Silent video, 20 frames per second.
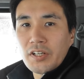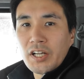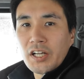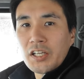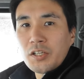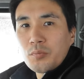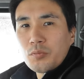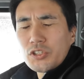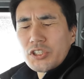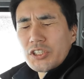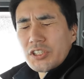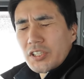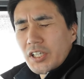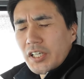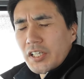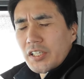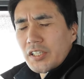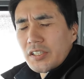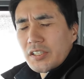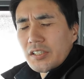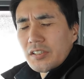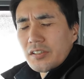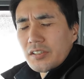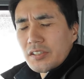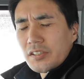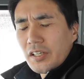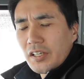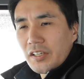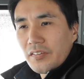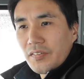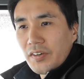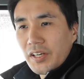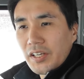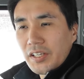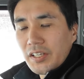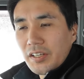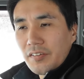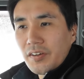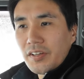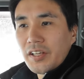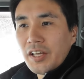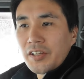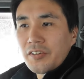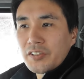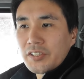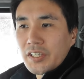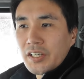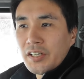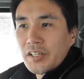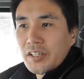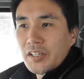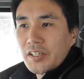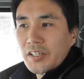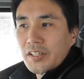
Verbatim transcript: は何もしない栽培ではないのさ。